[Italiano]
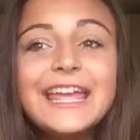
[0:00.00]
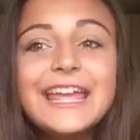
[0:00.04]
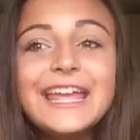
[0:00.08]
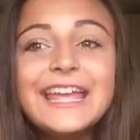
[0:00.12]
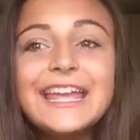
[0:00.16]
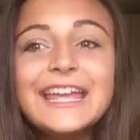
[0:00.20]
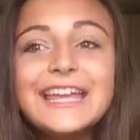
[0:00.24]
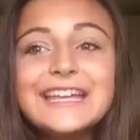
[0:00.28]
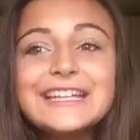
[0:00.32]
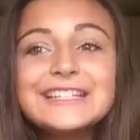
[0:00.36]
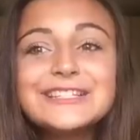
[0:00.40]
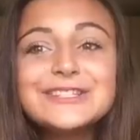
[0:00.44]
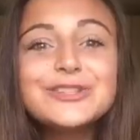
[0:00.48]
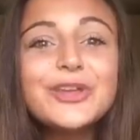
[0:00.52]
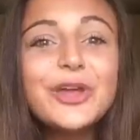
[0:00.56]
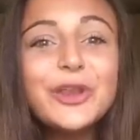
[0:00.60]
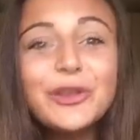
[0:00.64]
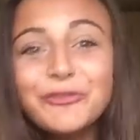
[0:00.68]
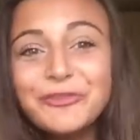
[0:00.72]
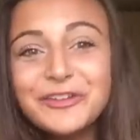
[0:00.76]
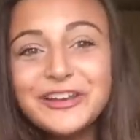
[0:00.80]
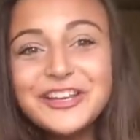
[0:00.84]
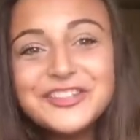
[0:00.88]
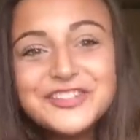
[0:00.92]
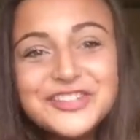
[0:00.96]
e sono
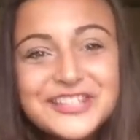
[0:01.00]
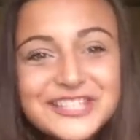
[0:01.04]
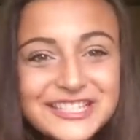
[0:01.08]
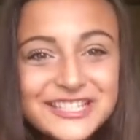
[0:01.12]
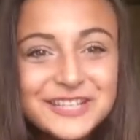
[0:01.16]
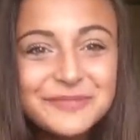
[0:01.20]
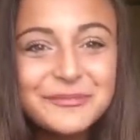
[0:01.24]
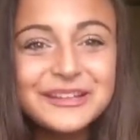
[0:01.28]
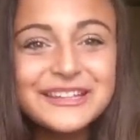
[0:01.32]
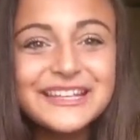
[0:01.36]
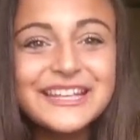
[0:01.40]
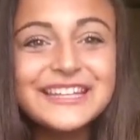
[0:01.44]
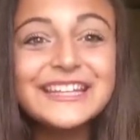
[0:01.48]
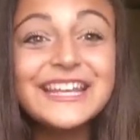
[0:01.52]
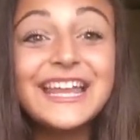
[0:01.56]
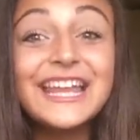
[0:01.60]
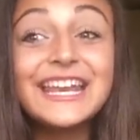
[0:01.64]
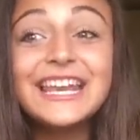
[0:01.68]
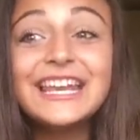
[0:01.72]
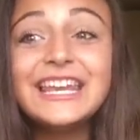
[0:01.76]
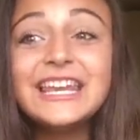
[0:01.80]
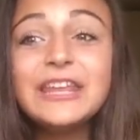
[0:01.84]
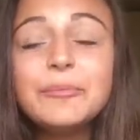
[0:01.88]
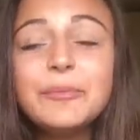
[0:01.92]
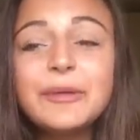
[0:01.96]
felicissima di
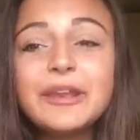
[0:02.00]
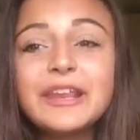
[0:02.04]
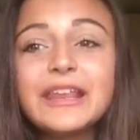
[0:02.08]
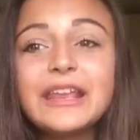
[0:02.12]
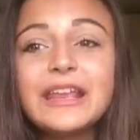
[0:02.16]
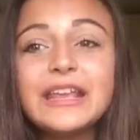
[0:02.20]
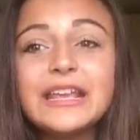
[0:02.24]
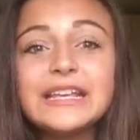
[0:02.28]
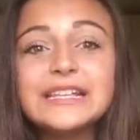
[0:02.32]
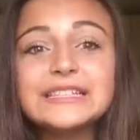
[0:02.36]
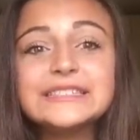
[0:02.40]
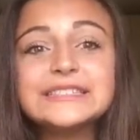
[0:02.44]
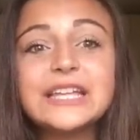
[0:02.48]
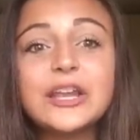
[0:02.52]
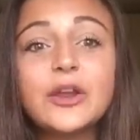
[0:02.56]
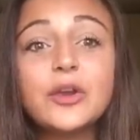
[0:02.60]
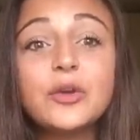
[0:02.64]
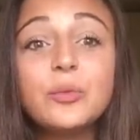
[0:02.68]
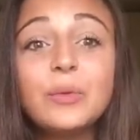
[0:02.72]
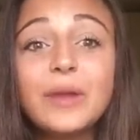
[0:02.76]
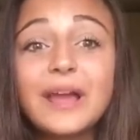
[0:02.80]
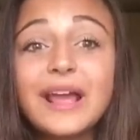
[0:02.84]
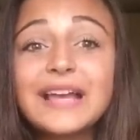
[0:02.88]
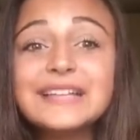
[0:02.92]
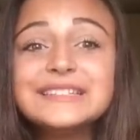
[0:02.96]
andare lì perché starò in
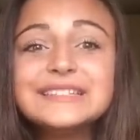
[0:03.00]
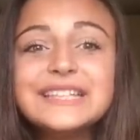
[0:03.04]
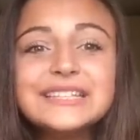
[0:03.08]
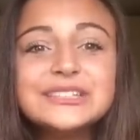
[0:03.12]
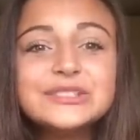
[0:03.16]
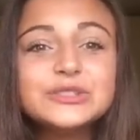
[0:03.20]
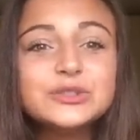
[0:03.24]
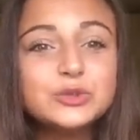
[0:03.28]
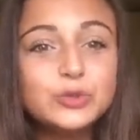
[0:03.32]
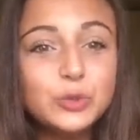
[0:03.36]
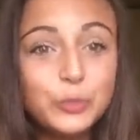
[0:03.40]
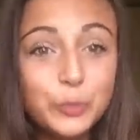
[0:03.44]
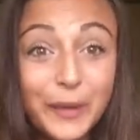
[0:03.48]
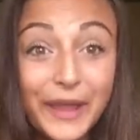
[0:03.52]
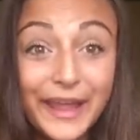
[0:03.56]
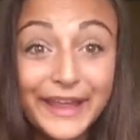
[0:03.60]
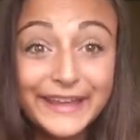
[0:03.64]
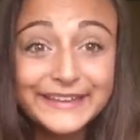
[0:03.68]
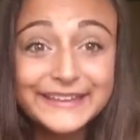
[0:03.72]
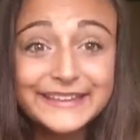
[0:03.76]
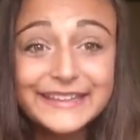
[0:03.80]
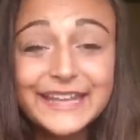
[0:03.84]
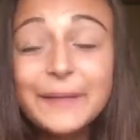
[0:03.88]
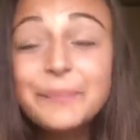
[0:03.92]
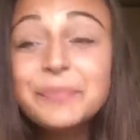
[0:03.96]
una casa
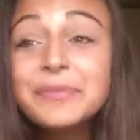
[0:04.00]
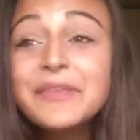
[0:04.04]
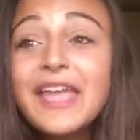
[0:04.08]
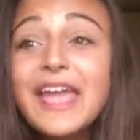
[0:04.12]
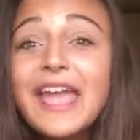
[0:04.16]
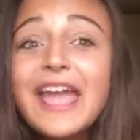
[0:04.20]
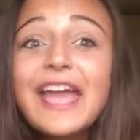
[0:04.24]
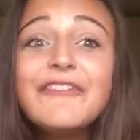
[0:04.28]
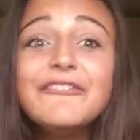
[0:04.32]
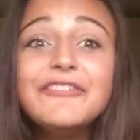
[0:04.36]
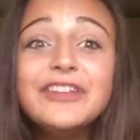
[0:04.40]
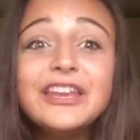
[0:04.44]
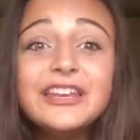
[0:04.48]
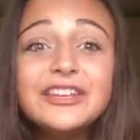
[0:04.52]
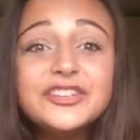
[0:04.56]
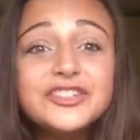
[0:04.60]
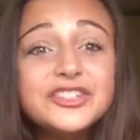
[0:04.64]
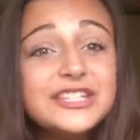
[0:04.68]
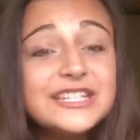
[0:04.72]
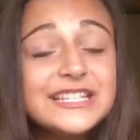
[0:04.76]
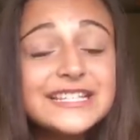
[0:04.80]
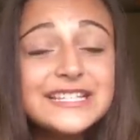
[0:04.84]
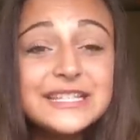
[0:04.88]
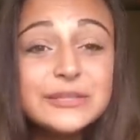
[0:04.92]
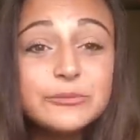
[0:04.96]
stupenda,
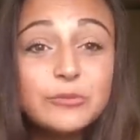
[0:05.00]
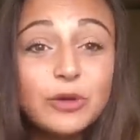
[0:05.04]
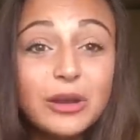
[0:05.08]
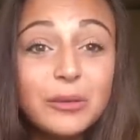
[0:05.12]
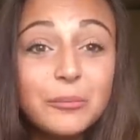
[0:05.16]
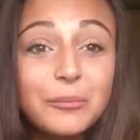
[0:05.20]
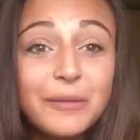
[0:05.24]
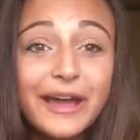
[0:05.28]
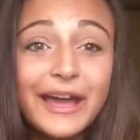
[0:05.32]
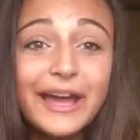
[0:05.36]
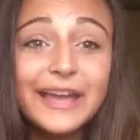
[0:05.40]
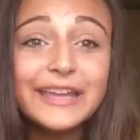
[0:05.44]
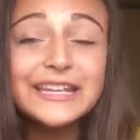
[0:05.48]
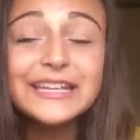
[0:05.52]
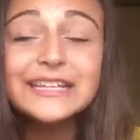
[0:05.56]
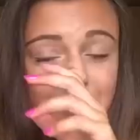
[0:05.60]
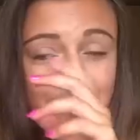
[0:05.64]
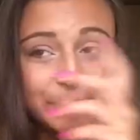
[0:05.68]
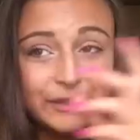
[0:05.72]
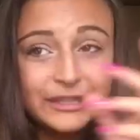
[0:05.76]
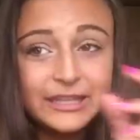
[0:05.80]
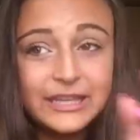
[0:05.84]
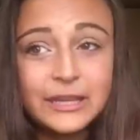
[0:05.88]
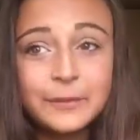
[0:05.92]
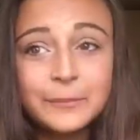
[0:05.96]
vicinissimo al mare.
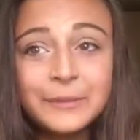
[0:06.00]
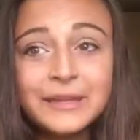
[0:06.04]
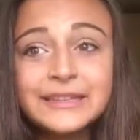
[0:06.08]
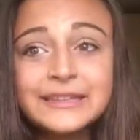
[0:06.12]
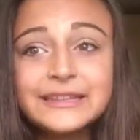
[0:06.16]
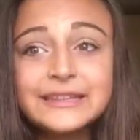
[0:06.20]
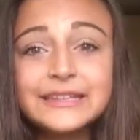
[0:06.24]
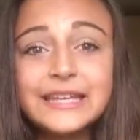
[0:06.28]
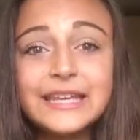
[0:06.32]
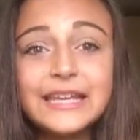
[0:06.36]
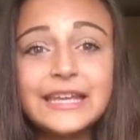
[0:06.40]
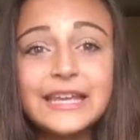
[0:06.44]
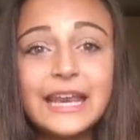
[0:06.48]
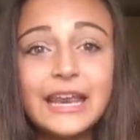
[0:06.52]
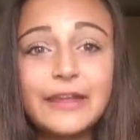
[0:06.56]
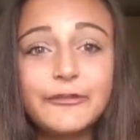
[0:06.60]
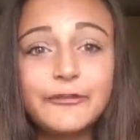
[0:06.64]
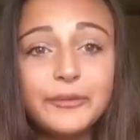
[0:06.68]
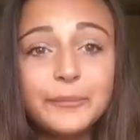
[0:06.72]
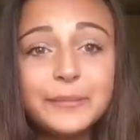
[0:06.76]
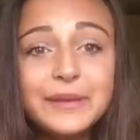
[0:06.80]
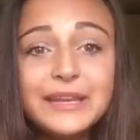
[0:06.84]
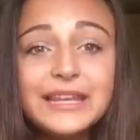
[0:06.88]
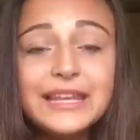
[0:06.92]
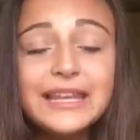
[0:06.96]
Praticamente la
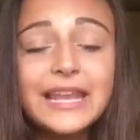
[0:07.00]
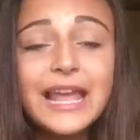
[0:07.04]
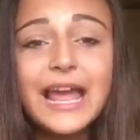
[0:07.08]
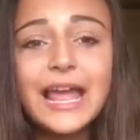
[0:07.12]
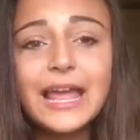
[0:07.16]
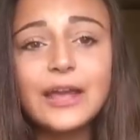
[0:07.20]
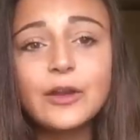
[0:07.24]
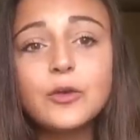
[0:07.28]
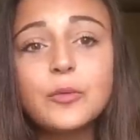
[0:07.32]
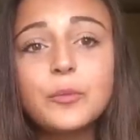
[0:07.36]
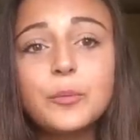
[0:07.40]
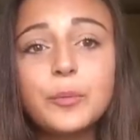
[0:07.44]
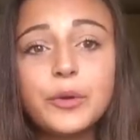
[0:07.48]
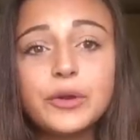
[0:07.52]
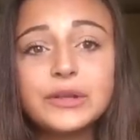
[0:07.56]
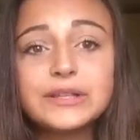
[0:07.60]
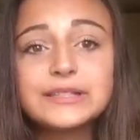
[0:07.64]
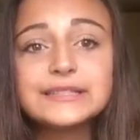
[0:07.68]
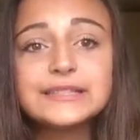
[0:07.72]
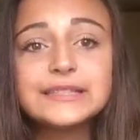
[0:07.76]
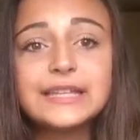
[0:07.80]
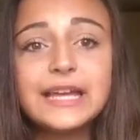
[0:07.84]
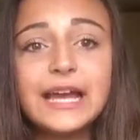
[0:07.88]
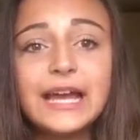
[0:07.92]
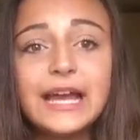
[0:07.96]
famiglia è
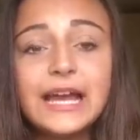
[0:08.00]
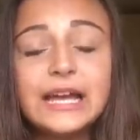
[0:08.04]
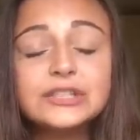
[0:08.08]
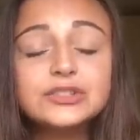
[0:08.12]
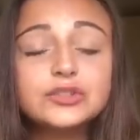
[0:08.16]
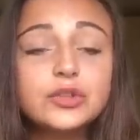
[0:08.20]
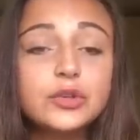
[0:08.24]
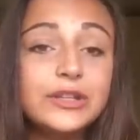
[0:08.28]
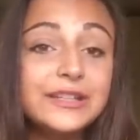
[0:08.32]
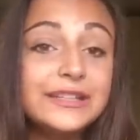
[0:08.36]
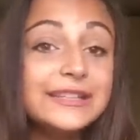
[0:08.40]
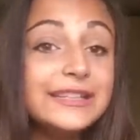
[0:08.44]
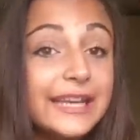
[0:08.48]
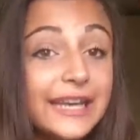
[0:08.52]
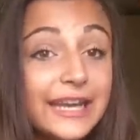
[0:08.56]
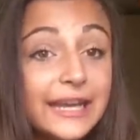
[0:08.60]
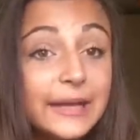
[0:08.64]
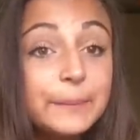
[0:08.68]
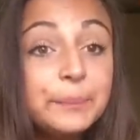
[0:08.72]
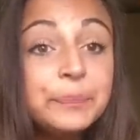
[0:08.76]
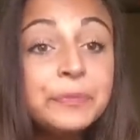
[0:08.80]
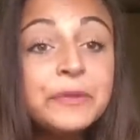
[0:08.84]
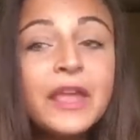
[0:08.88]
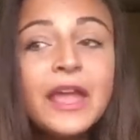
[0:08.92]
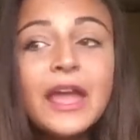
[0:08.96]
composta solo in
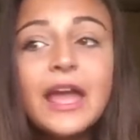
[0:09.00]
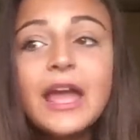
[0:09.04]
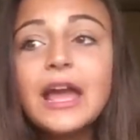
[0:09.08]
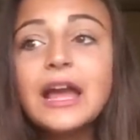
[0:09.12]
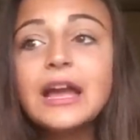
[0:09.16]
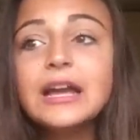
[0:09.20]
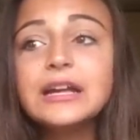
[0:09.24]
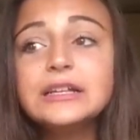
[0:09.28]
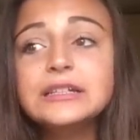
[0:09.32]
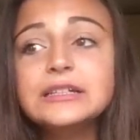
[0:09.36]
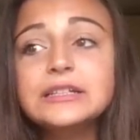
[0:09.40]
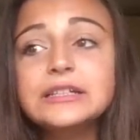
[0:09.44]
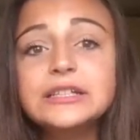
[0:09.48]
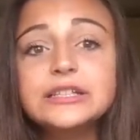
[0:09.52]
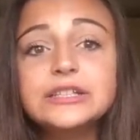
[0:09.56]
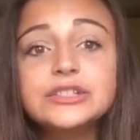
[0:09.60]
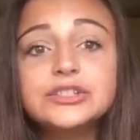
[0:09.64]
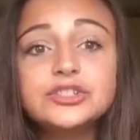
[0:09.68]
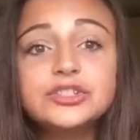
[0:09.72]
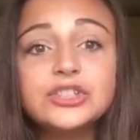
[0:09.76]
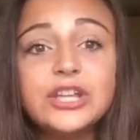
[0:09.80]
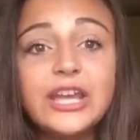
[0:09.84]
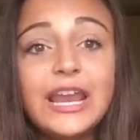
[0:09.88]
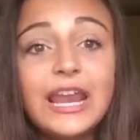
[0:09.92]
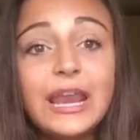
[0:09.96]
tre, eh,
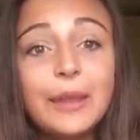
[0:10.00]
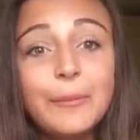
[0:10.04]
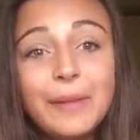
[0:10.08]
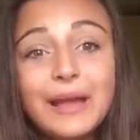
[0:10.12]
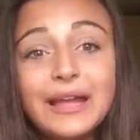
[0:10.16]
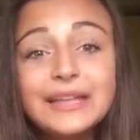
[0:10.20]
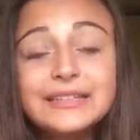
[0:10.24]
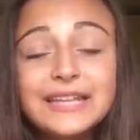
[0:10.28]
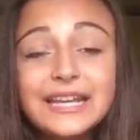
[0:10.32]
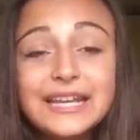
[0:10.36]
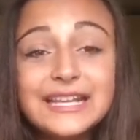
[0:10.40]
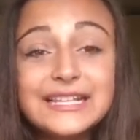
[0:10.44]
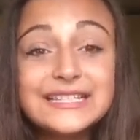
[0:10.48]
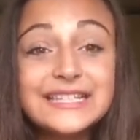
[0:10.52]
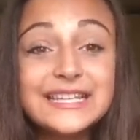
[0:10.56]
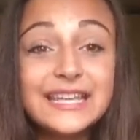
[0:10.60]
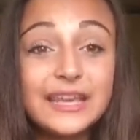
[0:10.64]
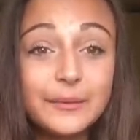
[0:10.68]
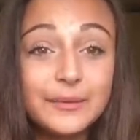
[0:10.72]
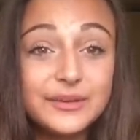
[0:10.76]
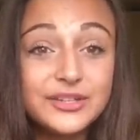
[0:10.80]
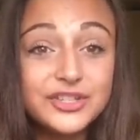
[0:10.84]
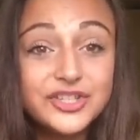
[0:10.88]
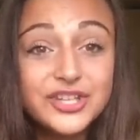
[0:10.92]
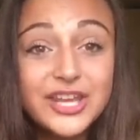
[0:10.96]
c'è la madre che si
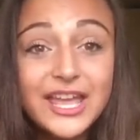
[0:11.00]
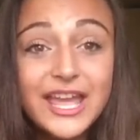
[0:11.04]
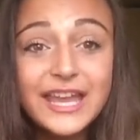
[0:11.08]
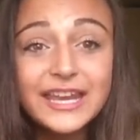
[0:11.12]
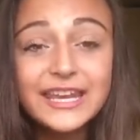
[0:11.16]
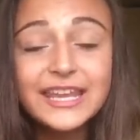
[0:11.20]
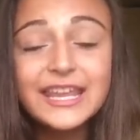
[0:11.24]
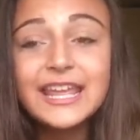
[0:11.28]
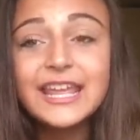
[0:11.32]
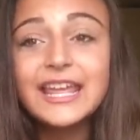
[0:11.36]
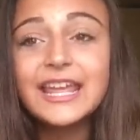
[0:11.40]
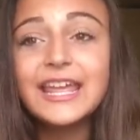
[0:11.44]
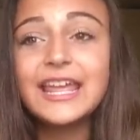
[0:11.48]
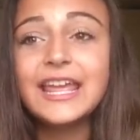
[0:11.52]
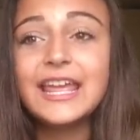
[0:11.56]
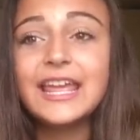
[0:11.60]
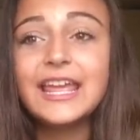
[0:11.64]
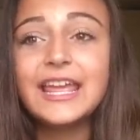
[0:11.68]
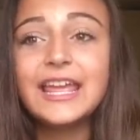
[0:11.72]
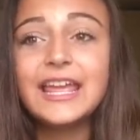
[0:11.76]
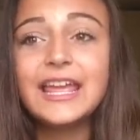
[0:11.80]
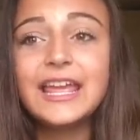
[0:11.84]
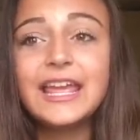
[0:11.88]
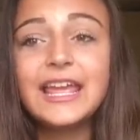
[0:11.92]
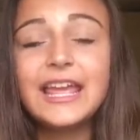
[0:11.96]
chiama Sherry
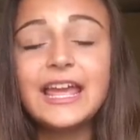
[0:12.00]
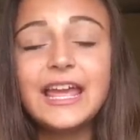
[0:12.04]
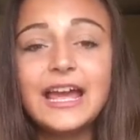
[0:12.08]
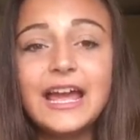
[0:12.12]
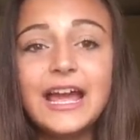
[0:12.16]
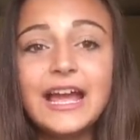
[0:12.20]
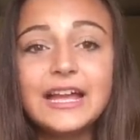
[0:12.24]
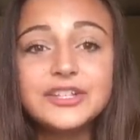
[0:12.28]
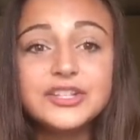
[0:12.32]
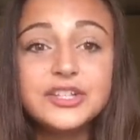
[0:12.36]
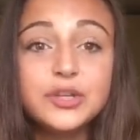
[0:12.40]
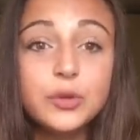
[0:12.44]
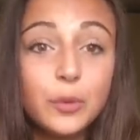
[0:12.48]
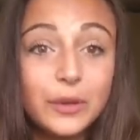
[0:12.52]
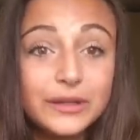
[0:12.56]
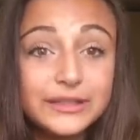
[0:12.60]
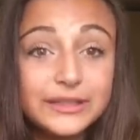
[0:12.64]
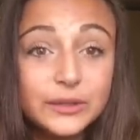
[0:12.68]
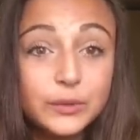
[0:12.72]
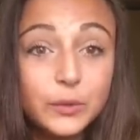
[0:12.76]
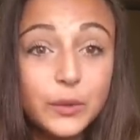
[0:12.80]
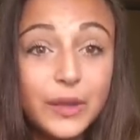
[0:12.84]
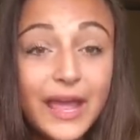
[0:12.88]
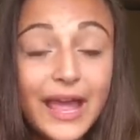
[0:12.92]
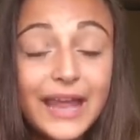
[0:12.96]
e ha
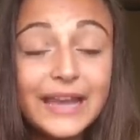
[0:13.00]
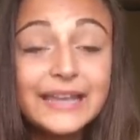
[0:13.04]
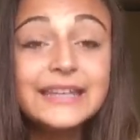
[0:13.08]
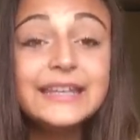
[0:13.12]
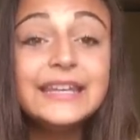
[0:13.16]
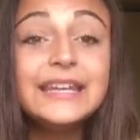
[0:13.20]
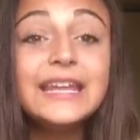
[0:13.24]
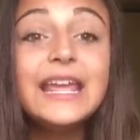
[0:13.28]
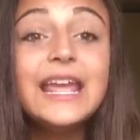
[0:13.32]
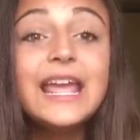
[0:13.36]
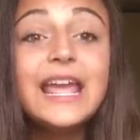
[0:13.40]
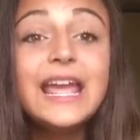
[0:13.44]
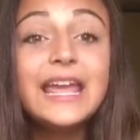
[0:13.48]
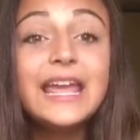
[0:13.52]
52 anni,